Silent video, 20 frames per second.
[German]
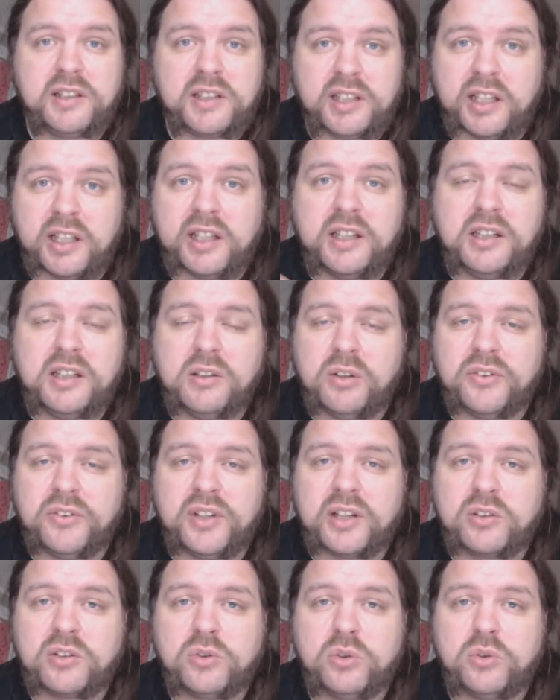ich klingel
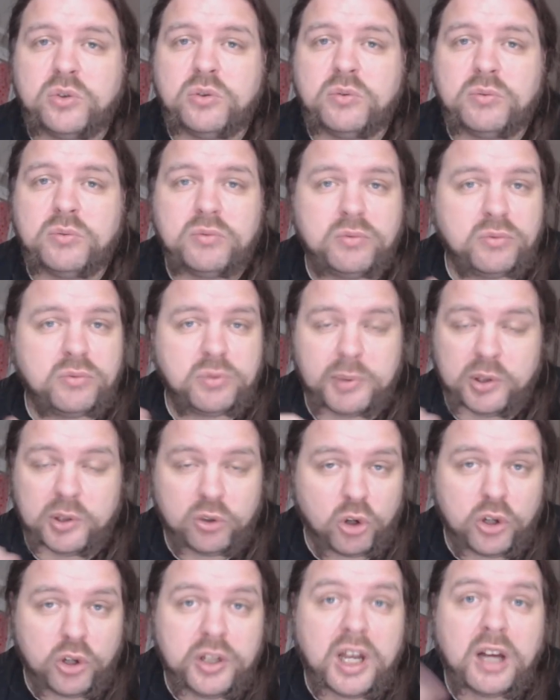und sage zu
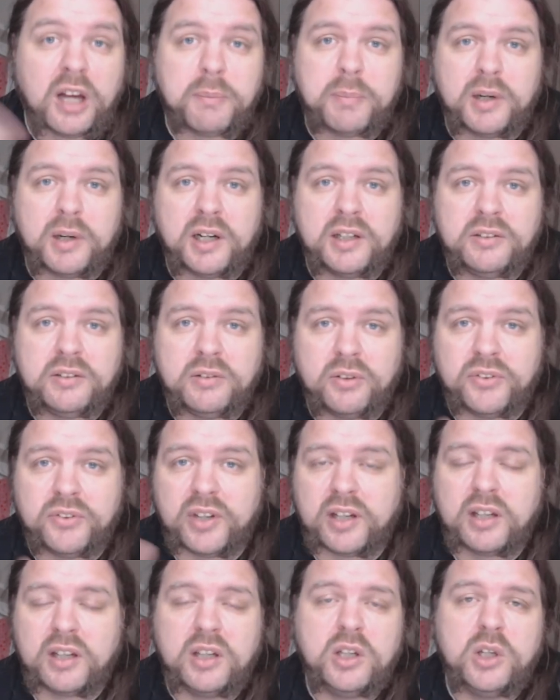meinen neuen Nachbarn und
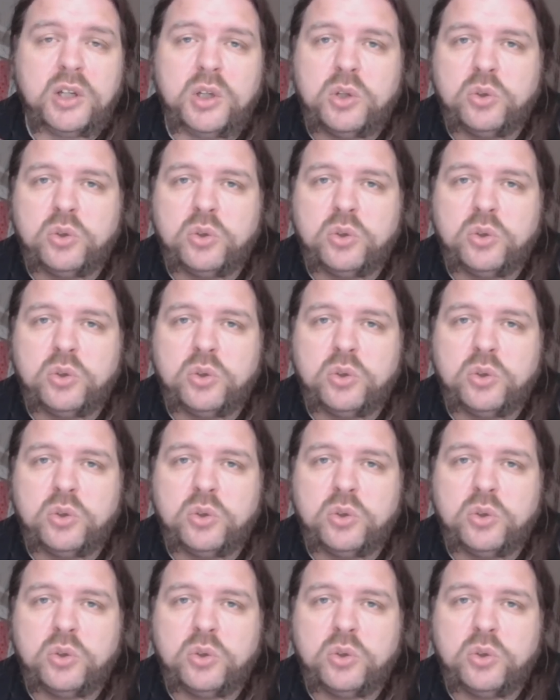sage,